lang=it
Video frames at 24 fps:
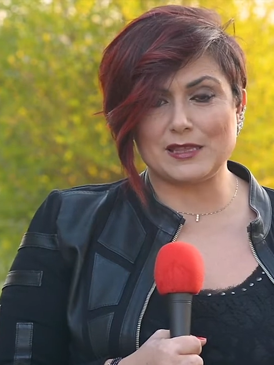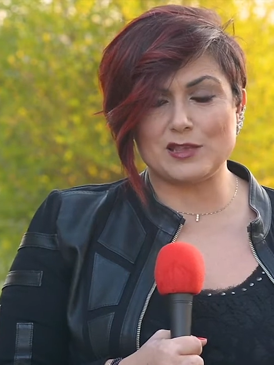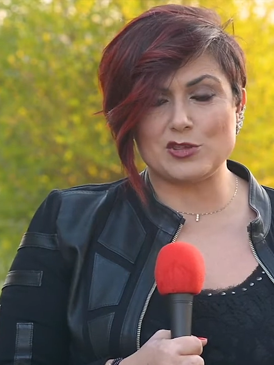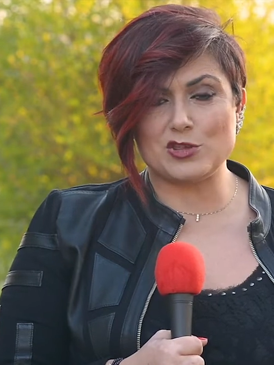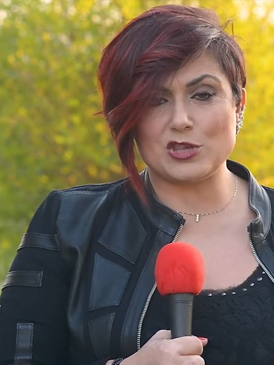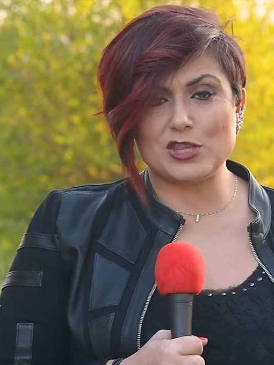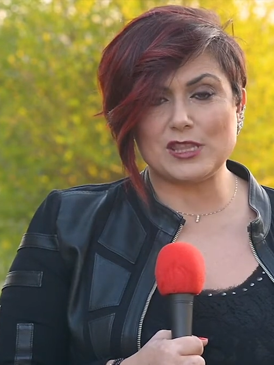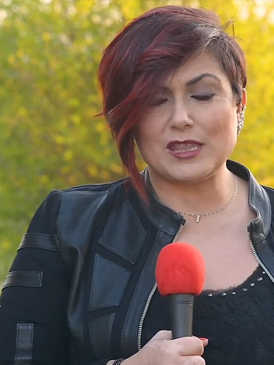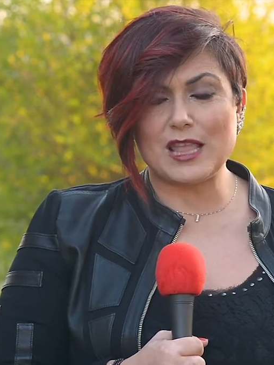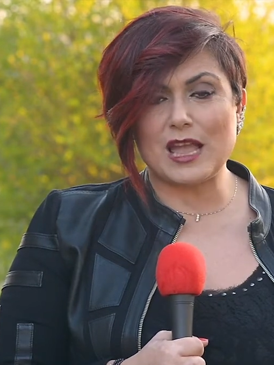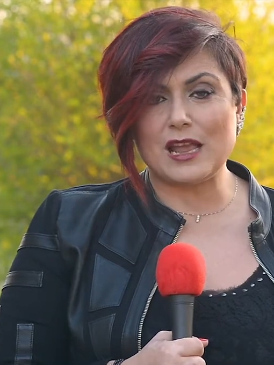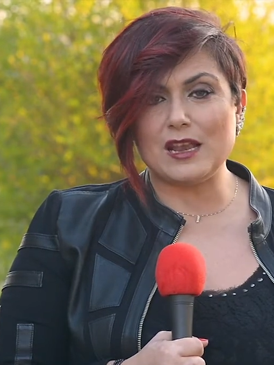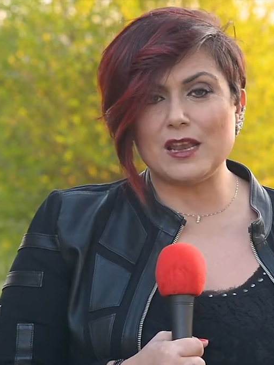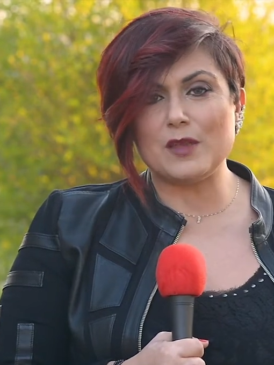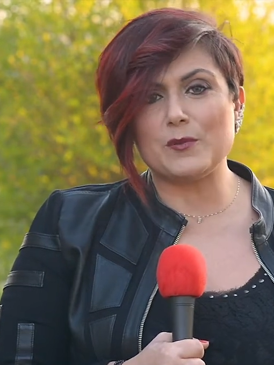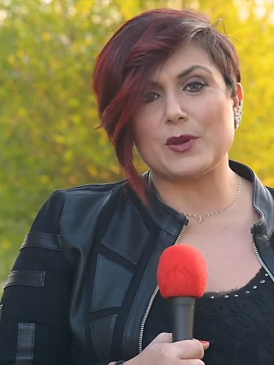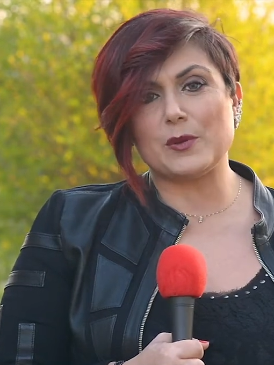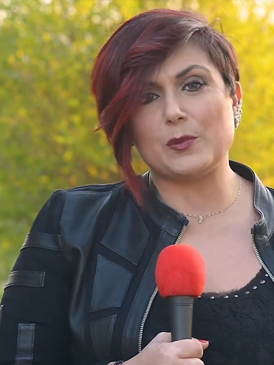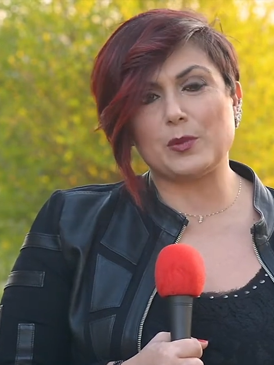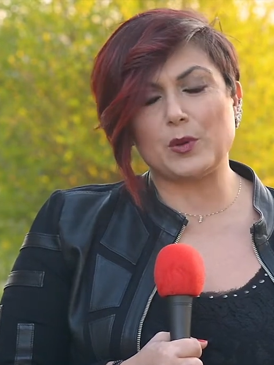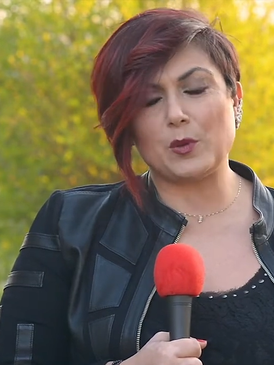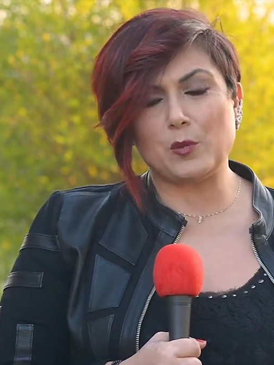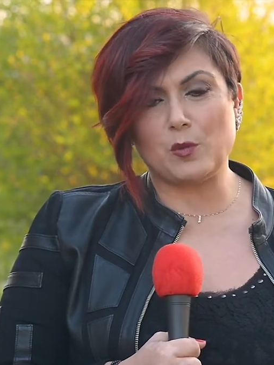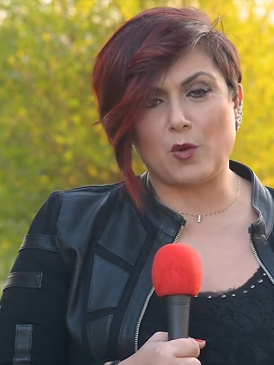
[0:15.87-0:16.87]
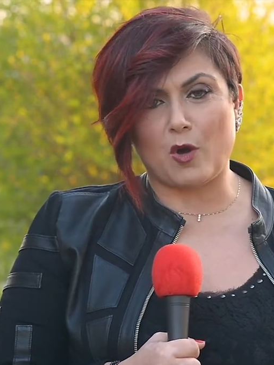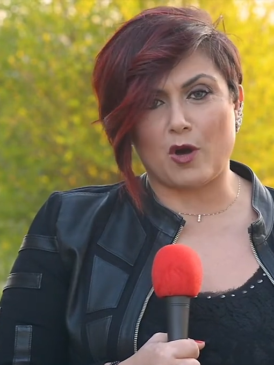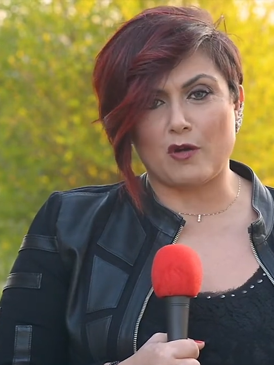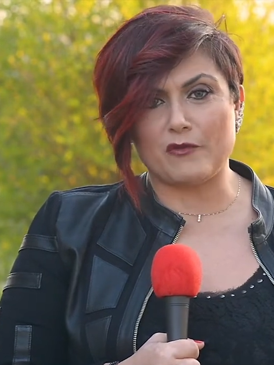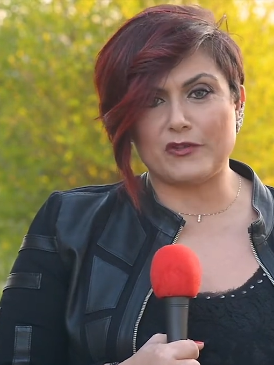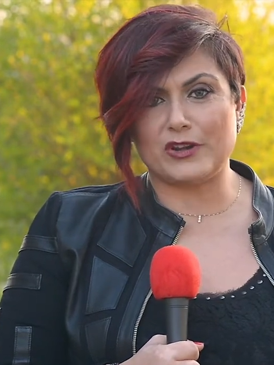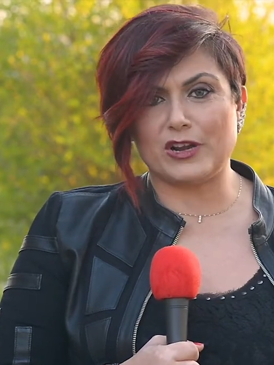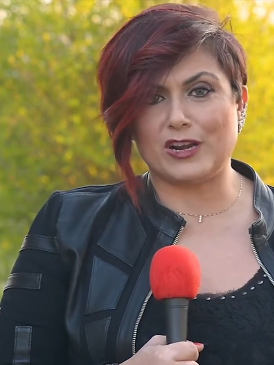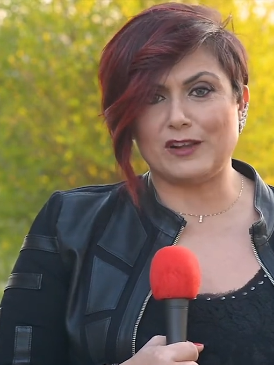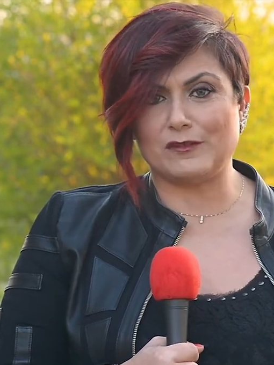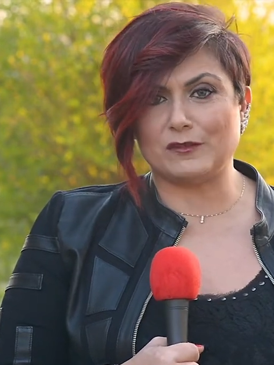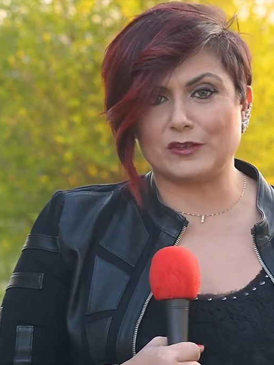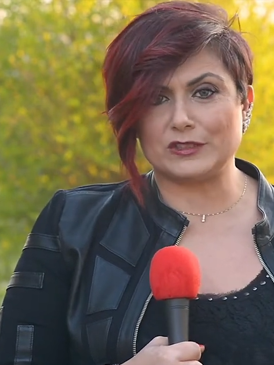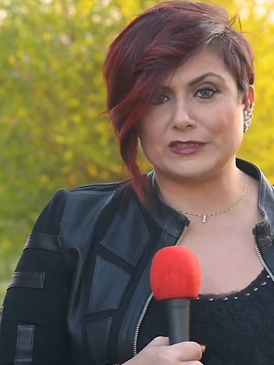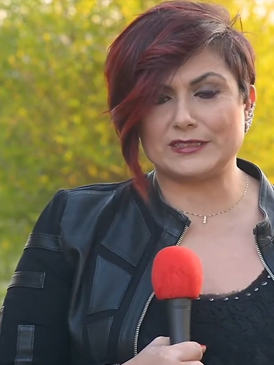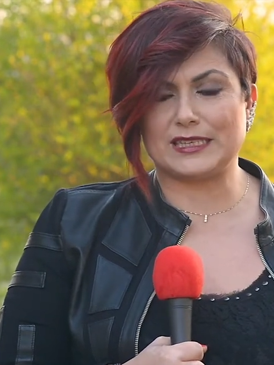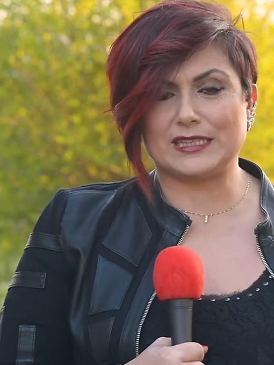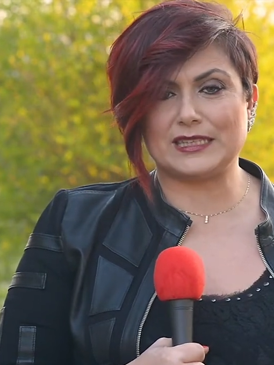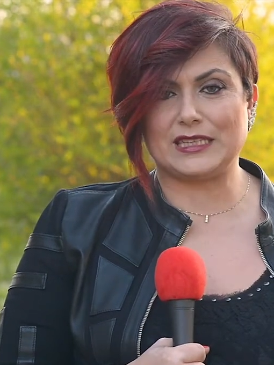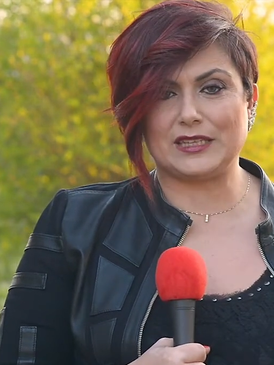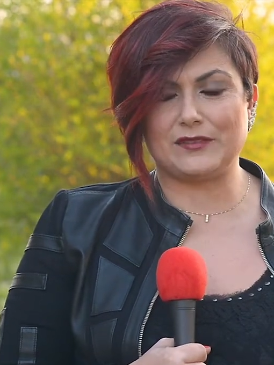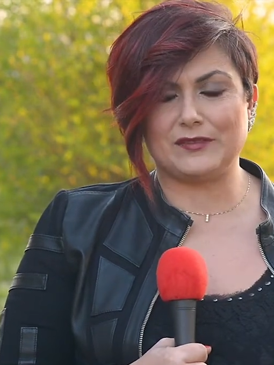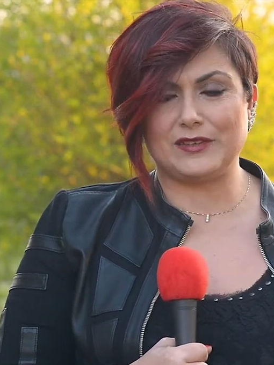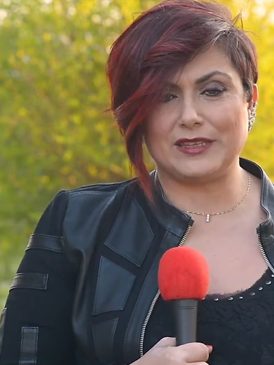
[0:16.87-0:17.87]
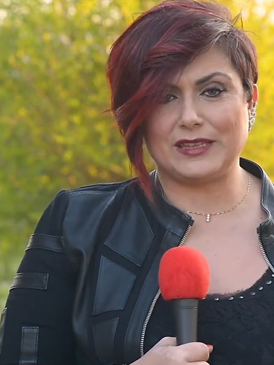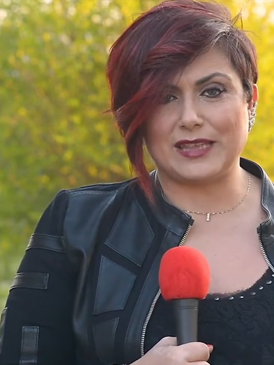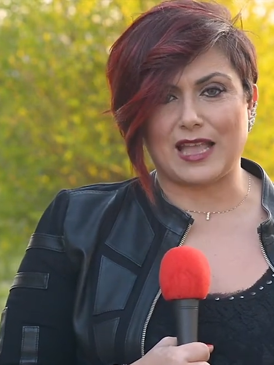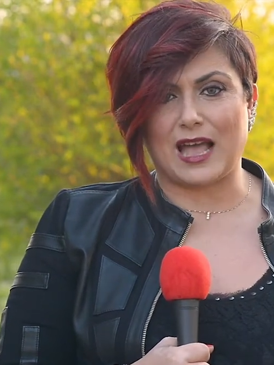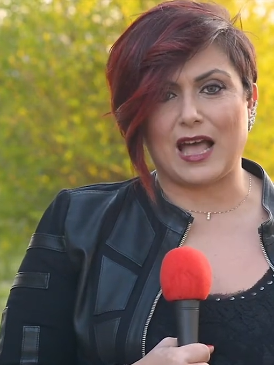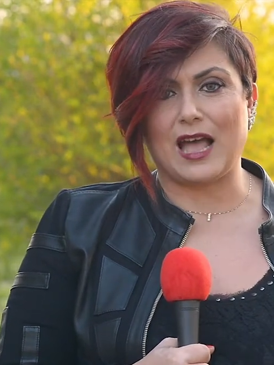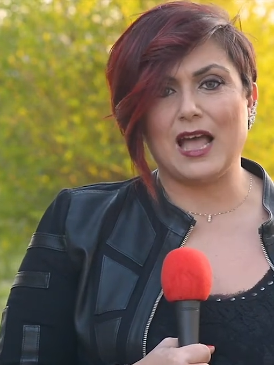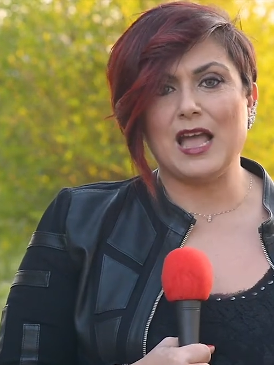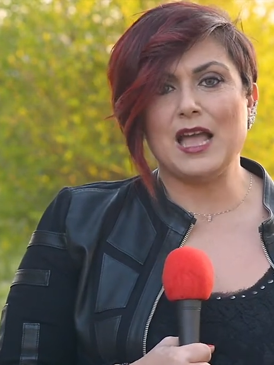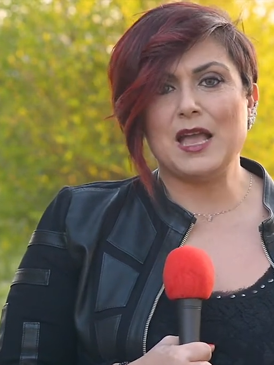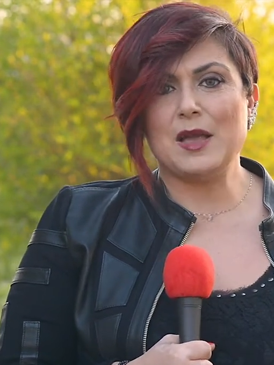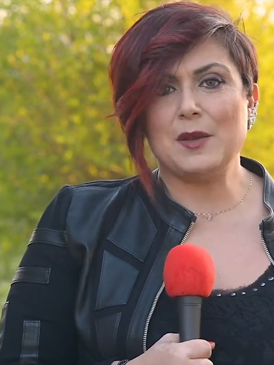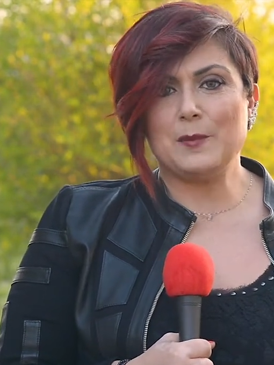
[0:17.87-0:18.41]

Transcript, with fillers: digitali per promuovere la vostra attività